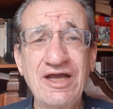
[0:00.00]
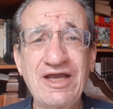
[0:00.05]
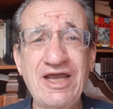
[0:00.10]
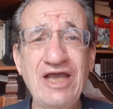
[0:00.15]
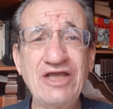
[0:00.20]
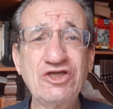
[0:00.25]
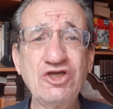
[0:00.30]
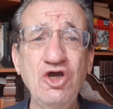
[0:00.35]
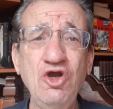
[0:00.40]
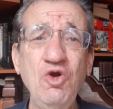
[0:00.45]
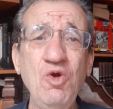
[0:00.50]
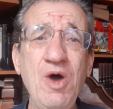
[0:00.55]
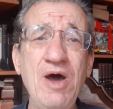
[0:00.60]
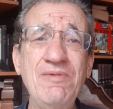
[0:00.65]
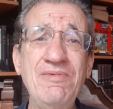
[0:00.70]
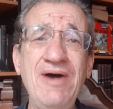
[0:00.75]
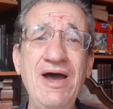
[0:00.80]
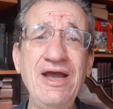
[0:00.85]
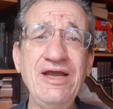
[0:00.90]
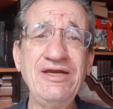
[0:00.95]
que solo
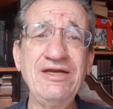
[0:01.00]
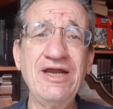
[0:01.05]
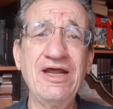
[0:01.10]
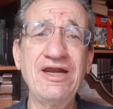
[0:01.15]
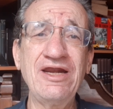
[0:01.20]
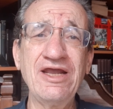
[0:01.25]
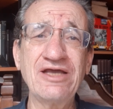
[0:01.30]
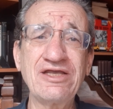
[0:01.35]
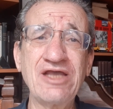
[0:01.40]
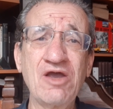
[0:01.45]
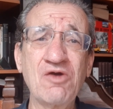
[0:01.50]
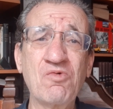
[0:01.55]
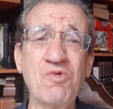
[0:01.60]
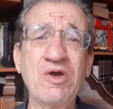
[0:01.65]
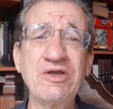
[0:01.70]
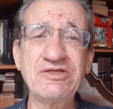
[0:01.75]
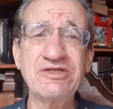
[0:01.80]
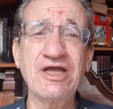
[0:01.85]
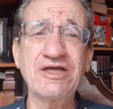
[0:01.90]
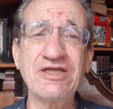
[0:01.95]
amaina en las
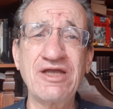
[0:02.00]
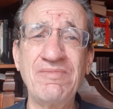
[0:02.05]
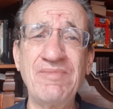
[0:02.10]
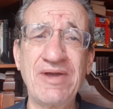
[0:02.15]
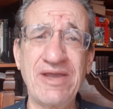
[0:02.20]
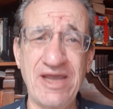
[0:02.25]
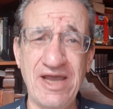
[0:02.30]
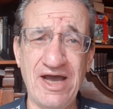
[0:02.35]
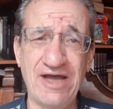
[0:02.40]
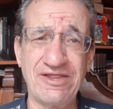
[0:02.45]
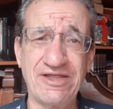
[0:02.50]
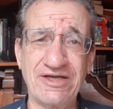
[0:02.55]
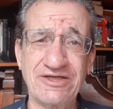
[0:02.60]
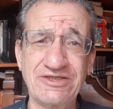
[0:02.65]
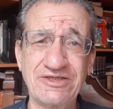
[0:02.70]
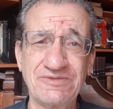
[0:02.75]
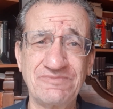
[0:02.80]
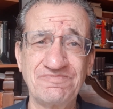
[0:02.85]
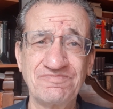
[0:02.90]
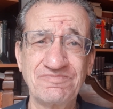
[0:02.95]
encuestas
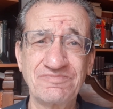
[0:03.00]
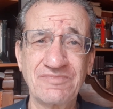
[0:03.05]
amañadas.